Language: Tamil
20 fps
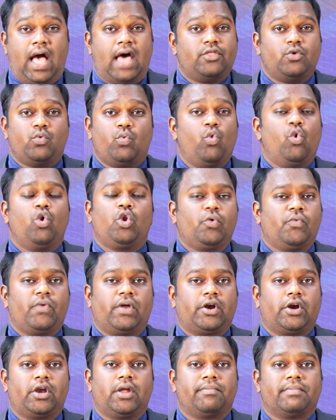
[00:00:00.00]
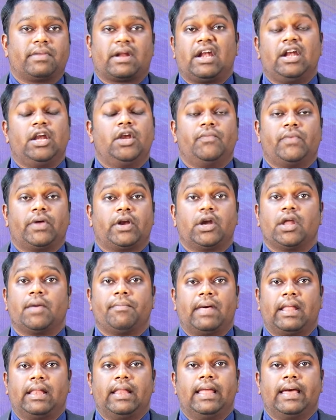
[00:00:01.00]
அது ஒரு வருடம் ரெண்டு
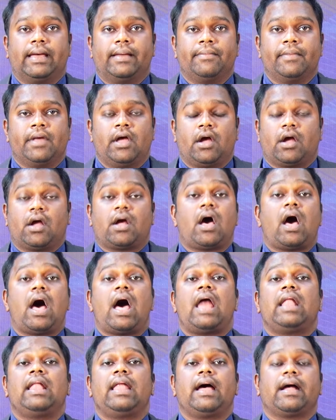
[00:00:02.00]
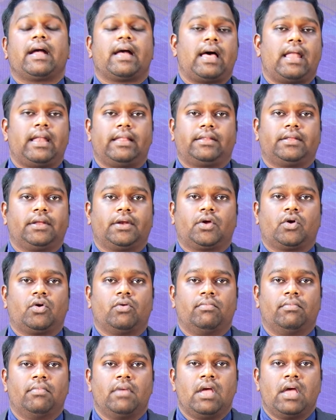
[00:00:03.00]
வருடம் அல்ல கால
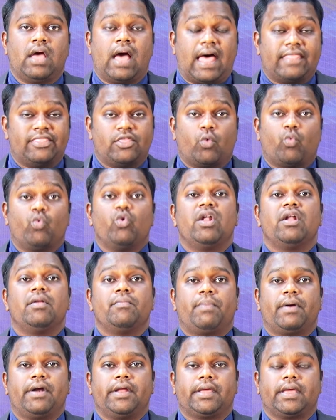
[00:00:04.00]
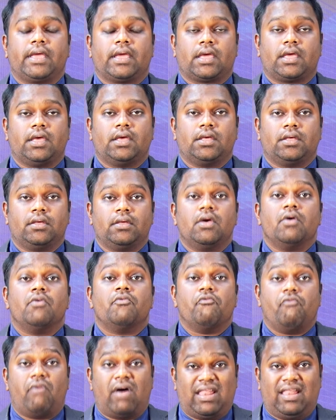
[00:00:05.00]
காலத்திற்கும் அந்த உடன்படிக்கைக்கு
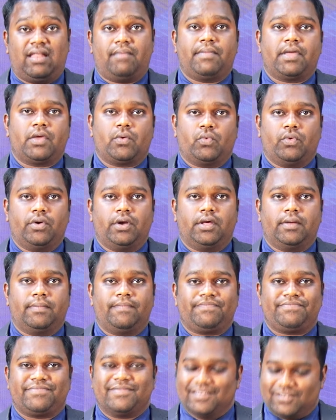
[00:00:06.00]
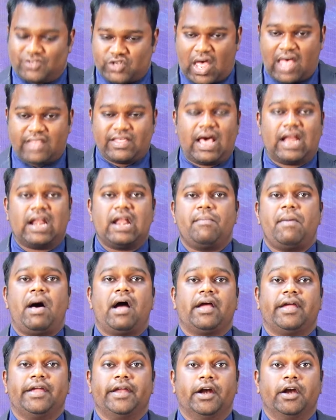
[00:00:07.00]
வல்லமை உண்டு
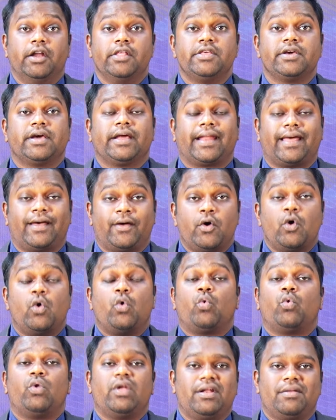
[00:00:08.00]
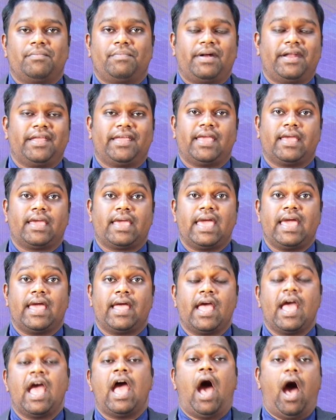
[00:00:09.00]
சாதாரணமாக எழுதுகிற உடன்படிக்கைக்கே
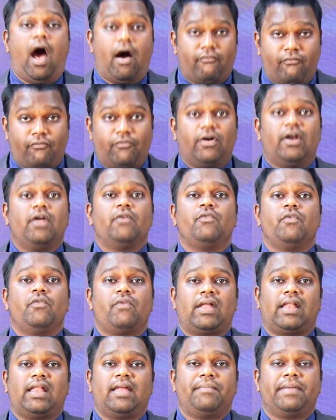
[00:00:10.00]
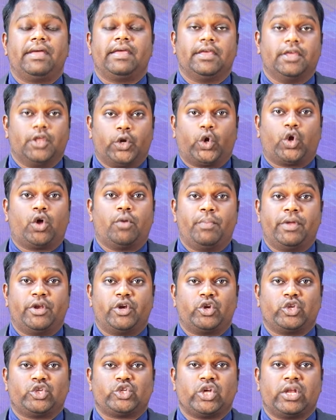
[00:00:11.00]
அவ்வளவு வல்லமை இருக்கும்
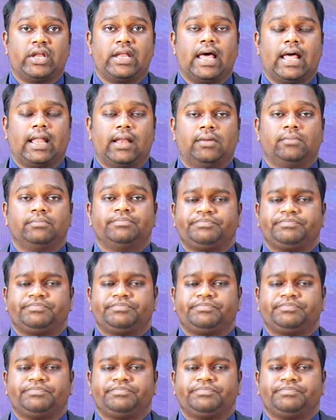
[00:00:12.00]
என்று சொன்னால்